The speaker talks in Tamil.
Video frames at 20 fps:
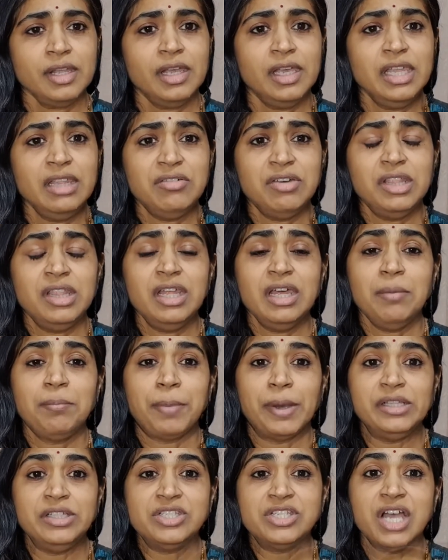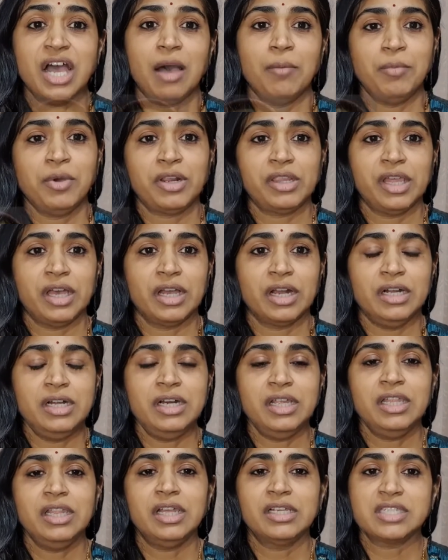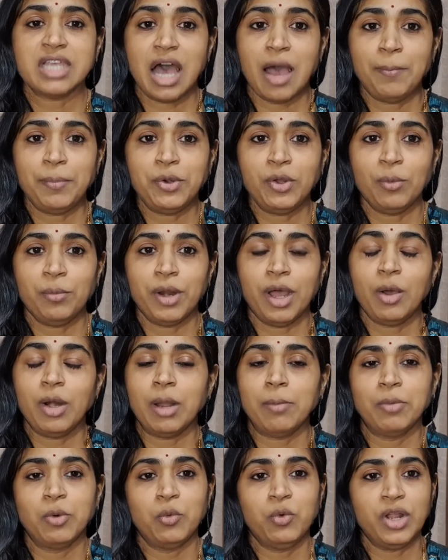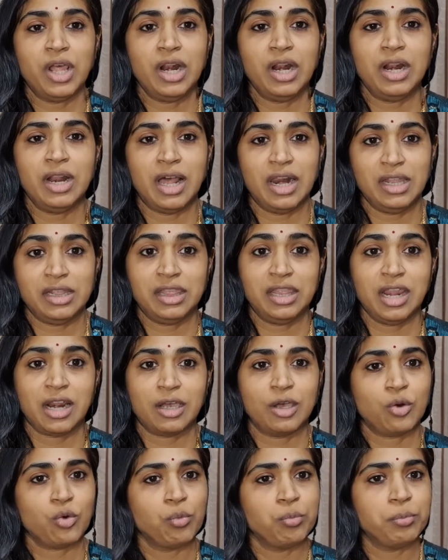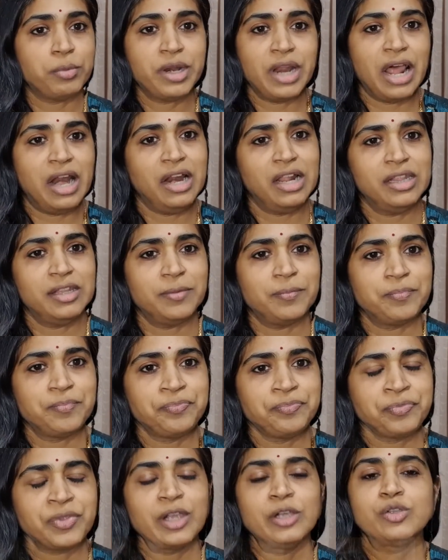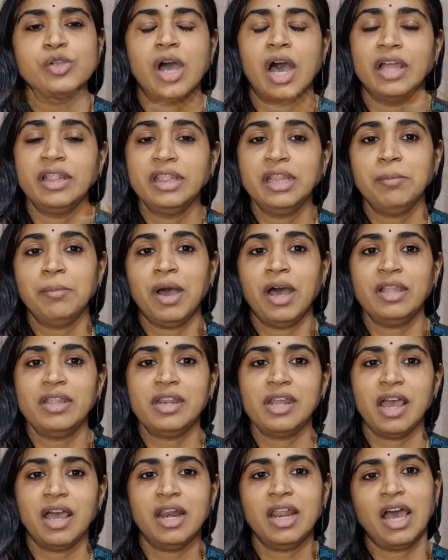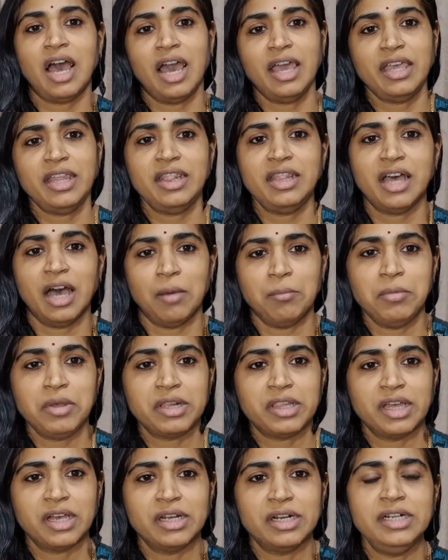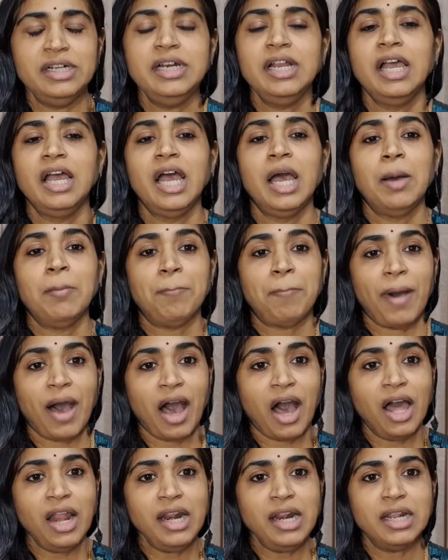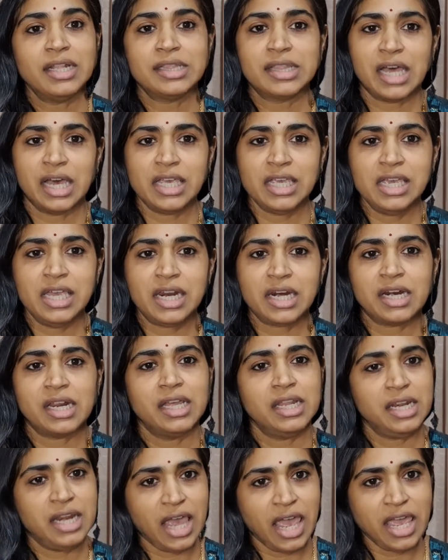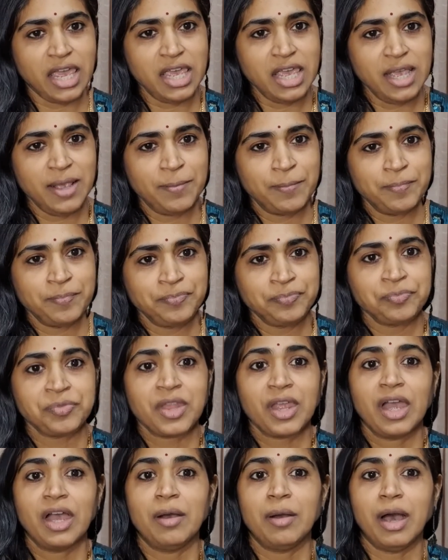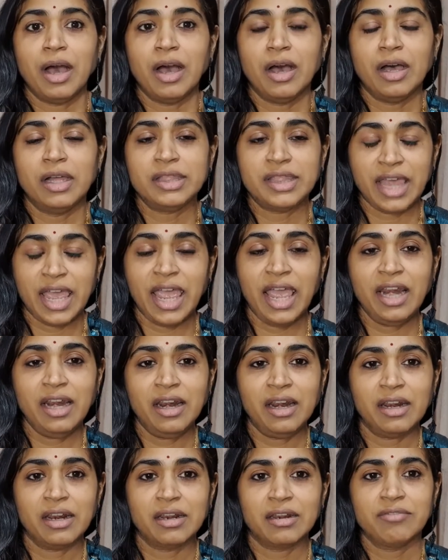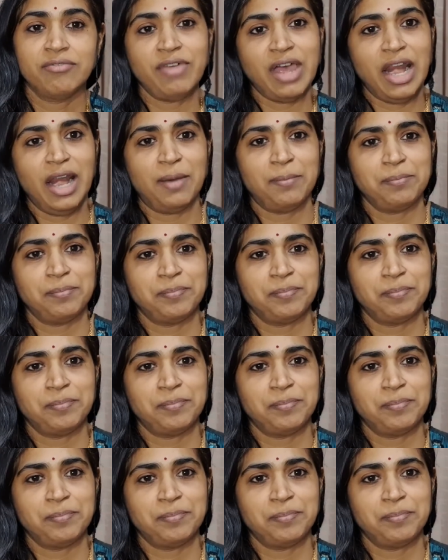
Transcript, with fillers: இது வந்து பஞ்ச அமிர்தங்கள் இந்த சாப்பிட்டோம்னா நம்ம உடல் நலத்திற்கு ரொம்ப நல்லது ஸோ அந்த மாதிரியான ஐந்து அமிர்தங்கள் பால் தயிர் நெய் தேன் வெல்லம்